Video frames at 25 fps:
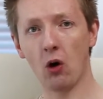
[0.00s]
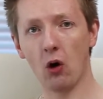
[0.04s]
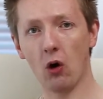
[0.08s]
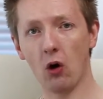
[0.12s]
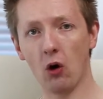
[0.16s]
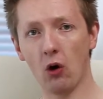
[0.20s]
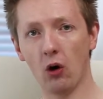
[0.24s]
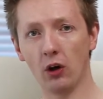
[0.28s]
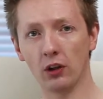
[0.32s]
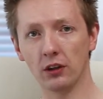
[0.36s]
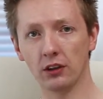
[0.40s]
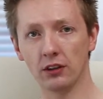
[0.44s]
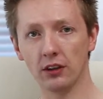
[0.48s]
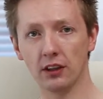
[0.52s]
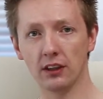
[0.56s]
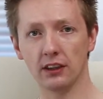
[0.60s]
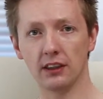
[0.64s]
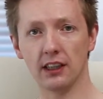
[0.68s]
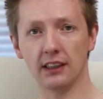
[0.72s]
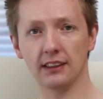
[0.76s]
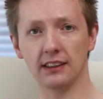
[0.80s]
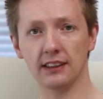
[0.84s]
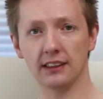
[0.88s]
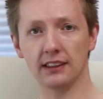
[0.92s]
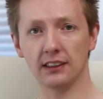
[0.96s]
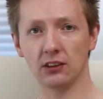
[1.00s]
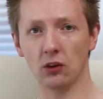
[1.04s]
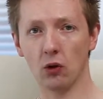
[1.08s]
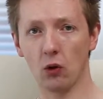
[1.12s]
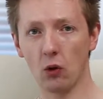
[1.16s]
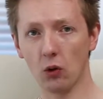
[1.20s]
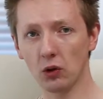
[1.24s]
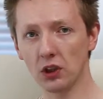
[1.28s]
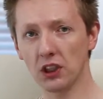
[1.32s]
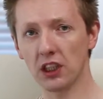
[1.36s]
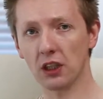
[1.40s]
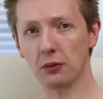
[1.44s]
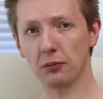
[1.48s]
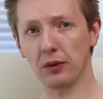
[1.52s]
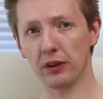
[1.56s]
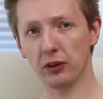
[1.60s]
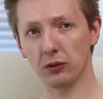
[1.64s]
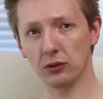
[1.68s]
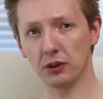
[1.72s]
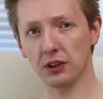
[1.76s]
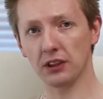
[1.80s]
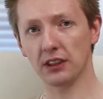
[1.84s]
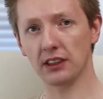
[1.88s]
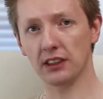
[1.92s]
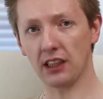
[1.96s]
Und das ist ein unschlagbar
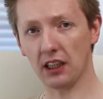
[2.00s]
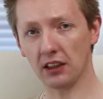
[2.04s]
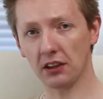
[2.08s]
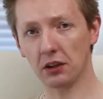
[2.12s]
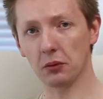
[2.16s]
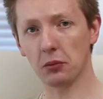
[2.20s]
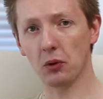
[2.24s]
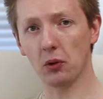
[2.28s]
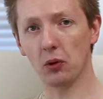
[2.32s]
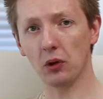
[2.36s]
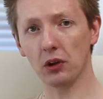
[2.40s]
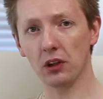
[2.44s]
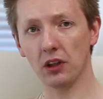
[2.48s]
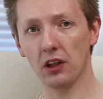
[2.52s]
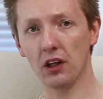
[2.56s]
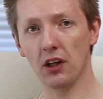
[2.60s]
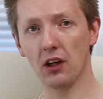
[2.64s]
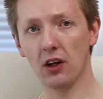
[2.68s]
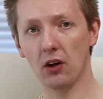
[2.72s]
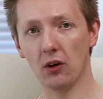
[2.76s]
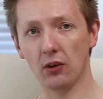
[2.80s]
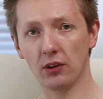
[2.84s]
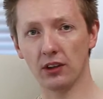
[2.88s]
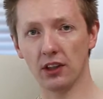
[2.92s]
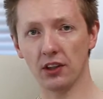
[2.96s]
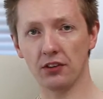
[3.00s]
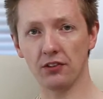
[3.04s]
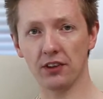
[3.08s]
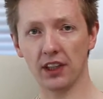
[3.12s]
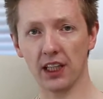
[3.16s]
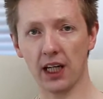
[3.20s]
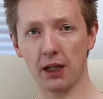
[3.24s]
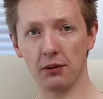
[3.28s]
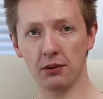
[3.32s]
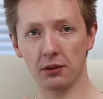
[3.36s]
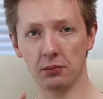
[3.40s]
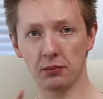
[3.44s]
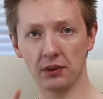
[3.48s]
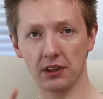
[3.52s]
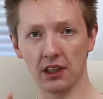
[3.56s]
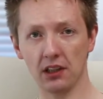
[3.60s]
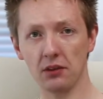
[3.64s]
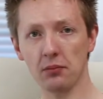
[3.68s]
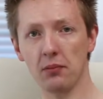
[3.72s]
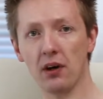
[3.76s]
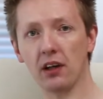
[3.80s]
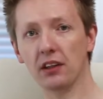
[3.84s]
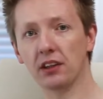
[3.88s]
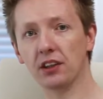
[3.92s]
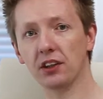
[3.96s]
günstiges Angebot. Und deswegen habe ich mir
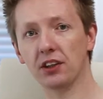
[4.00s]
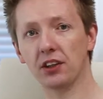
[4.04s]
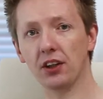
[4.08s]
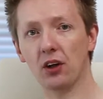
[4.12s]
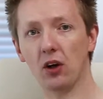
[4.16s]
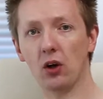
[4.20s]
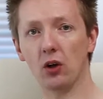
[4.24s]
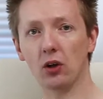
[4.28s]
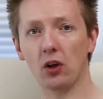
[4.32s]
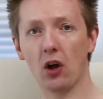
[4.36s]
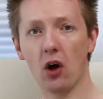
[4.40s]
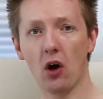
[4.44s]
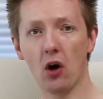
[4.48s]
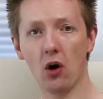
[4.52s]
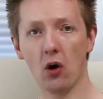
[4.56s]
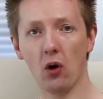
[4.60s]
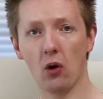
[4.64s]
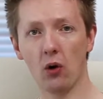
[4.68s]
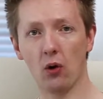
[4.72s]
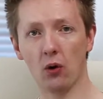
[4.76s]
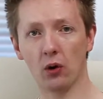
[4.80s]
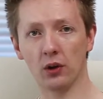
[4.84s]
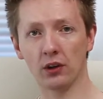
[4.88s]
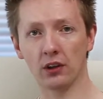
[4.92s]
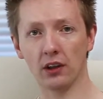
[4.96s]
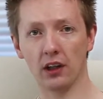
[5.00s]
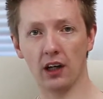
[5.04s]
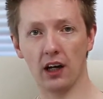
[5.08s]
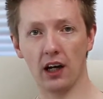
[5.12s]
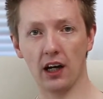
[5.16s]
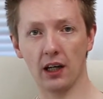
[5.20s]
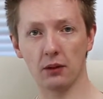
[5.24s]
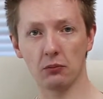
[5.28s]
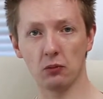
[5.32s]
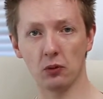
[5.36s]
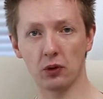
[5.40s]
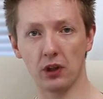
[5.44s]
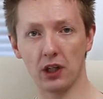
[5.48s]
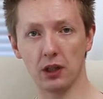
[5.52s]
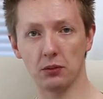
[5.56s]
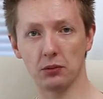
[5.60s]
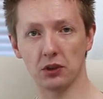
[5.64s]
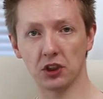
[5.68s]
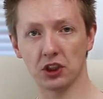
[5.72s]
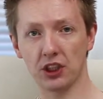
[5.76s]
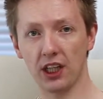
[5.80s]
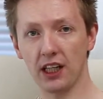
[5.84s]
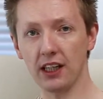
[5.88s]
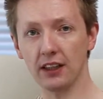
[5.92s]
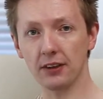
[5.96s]
das mal angeschaut und ein Modell
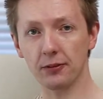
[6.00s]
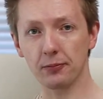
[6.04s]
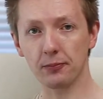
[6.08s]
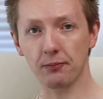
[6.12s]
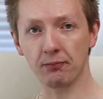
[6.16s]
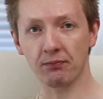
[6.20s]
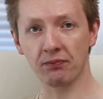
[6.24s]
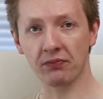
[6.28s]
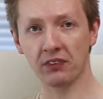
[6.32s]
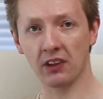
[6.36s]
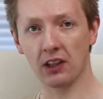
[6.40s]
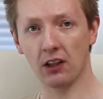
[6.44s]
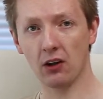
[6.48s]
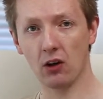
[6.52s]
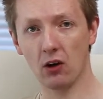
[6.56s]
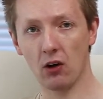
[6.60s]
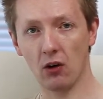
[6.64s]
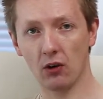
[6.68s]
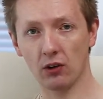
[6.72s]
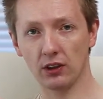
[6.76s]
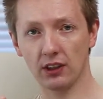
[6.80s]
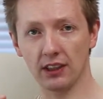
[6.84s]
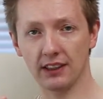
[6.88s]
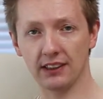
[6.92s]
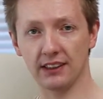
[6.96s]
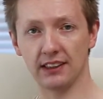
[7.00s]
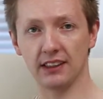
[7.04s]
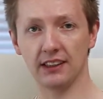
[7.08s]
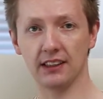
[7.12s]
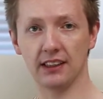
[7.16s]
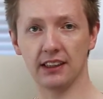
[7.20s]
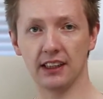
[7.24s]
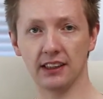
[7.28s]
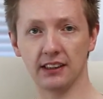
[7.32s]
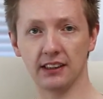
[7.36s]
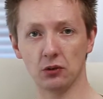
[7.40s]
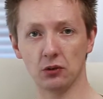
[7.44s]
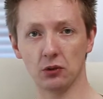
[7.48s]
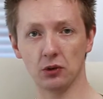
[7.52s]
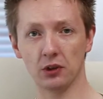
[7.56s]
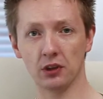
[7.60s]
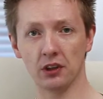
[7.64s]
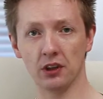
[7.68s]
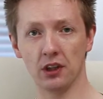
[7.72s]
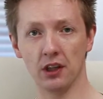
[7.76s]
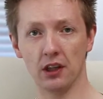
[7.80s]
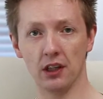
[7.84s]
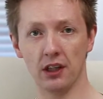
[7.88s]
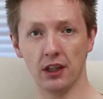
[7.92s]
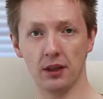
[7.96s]
bestellt. Und das seht ihr
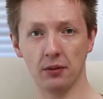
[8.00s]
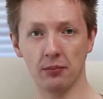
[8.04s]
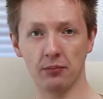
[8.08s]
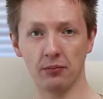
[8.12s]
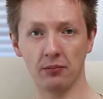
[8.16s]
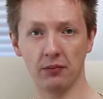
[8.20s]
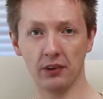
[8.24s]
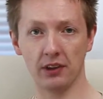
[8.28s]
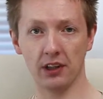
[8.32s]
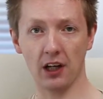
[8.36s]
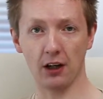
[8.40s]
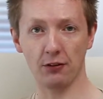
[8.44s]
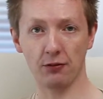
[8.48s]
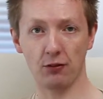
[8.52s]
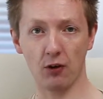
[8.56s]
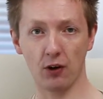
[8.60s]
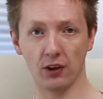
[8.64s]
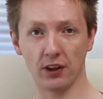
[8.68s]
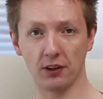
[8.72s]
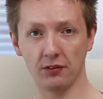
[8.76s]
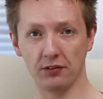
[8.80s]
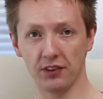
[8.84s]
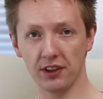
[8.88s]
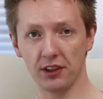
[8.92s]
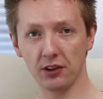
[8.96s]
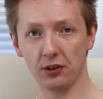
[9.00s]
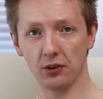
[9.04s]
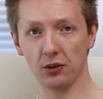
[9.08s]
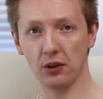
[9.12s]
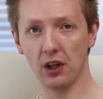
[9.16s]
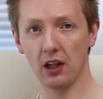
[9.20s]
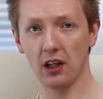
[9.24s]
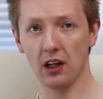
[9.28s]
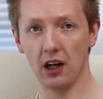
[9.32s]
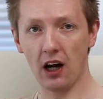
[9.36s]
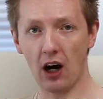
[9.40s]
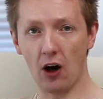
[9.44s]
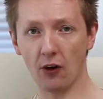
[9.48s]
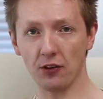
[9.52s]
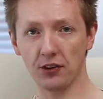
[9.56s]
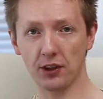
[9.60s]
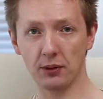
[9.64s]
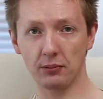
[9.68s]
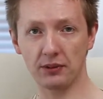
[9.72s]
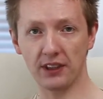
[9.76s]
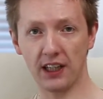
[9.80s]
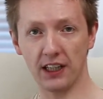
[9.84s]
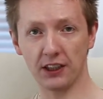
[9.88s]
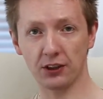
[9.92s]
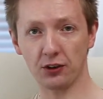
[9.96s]
nun im nachfolgenden Video.
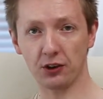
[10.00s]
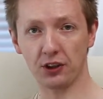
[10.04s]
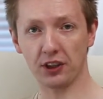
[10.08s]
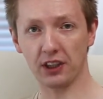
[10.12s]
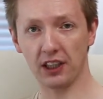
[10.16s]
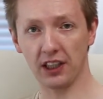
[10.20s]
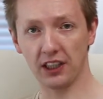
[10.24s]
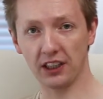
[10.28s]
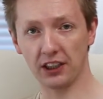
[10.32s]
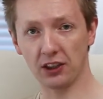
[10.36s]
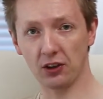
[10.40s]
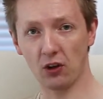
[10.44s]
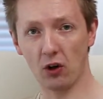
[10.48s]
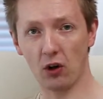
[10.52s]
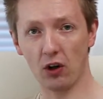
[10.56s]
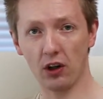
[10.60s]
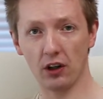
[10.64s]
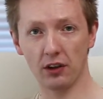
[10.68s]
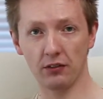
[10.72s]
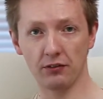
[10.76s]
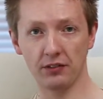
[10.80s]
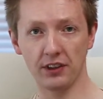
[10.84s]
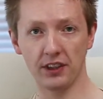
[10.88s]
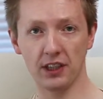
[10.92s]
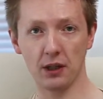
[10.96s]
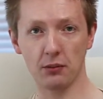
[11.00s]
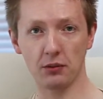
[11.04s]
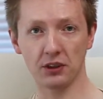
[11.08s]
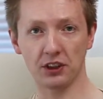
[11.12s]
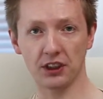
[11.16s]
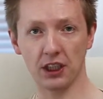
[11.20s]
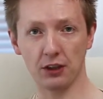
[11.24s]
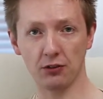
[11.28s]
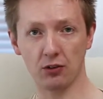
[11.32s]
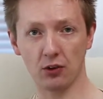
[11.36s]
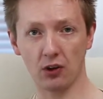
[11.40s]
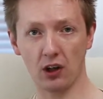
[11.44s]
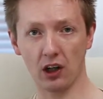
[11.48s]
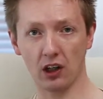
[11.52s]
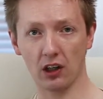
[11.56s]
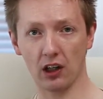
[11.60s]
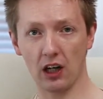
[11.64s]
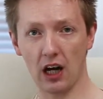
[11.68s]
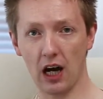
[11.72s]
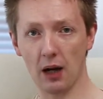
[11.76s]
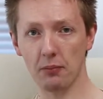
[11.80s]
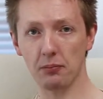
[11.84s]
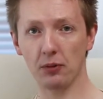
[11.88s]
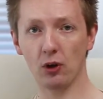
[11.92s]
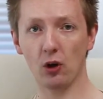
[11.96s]
Außerdem zeige ich euch gleich noch, wie der Bestellvorgang
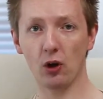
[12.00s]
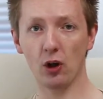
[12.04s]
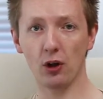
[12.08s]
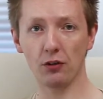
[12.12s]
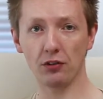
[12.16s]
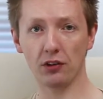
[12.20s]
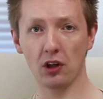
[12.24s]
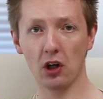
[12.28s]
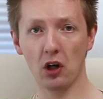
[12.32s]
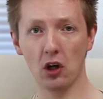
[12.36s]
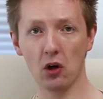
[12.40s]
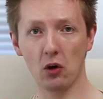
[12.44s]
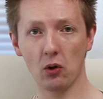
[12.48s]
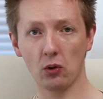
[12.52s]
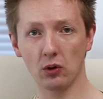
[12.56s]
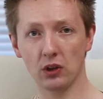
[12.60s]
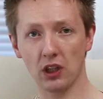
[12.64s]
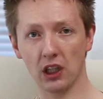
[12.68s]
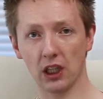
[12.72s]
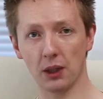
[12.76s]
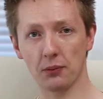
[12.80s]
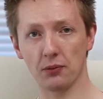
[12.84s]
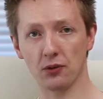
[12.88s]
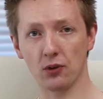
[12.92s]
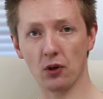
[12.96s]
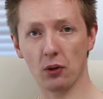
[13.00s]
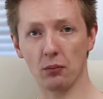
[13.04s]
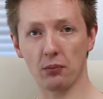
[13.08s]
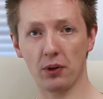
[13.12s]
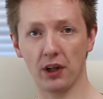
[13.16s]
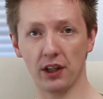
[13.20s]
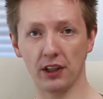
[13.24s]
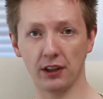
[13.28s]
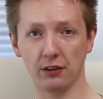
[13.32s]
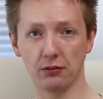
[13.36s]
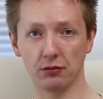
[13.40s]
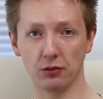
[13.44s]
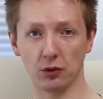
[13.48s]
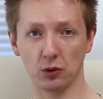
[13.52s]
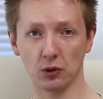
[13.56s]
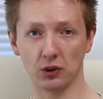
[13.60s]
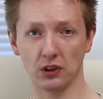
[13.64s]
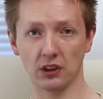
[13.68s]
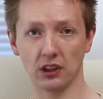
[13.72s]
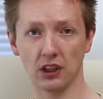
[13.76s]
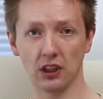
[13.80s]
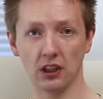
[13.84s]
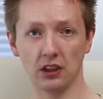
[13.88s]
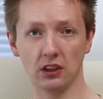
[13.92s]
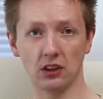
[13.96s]
abläuft. Und dann gibt es noch ein paar
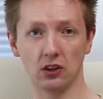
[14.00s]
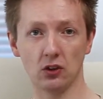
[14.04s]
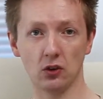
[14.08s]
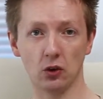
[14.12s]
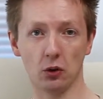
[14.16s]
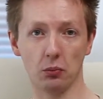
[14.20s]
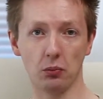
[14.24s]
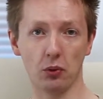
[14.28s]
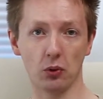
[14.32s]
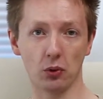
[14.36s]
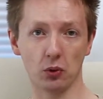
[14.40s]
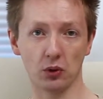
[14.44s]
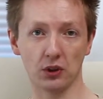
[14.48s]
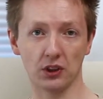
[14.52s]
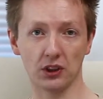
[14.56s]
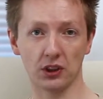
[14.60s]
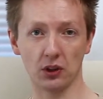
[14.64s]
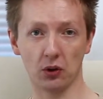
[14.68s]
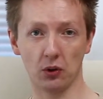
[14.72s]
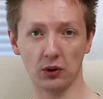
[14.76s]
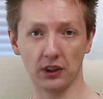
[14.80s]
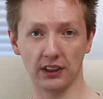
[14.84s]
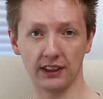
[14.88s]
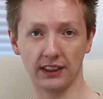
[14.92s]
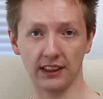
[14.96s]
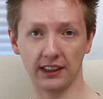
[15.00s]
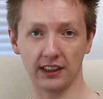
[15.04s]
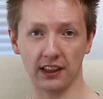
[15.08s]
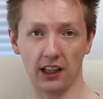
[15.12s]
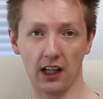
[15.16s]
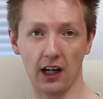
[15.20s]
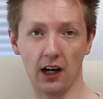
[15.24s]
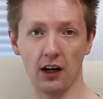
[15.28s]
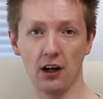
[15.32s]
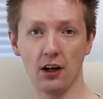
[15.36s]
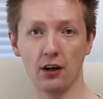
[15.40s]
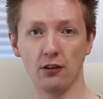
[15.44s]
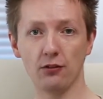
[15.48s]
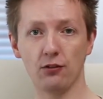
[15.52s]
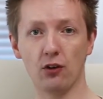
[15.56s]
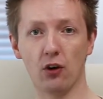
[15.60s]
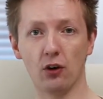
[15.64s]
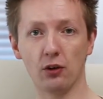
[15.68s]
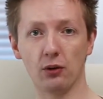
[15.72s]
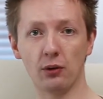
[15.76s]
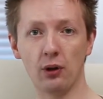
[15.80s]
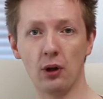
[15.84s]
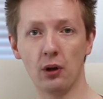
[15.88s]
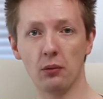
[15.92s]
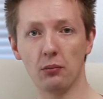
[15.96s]
Infos zur Produktion etc.
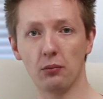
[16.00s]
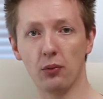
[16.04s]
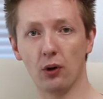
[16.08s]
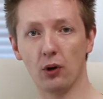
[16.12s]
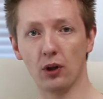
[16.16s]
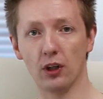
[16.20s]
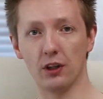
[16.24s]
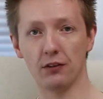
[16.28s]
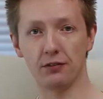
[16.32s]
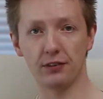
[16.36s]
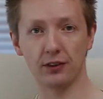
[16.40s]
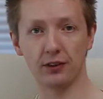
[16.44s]
von Brille